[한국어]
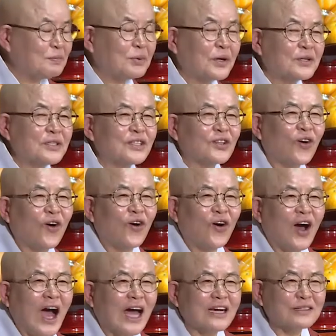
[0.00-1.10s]
편이 더
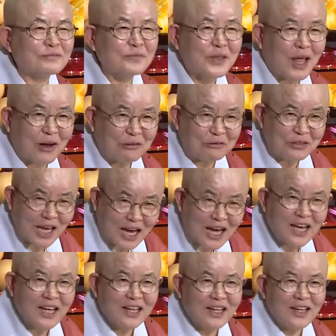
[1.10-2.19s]
아름다우냐
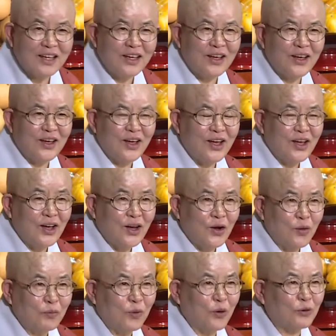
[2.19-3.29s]

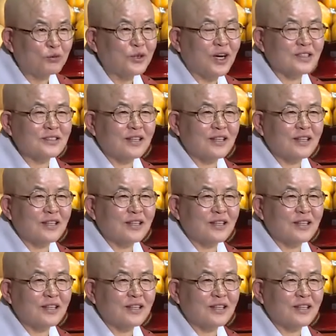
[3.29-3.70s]
뭐 우리가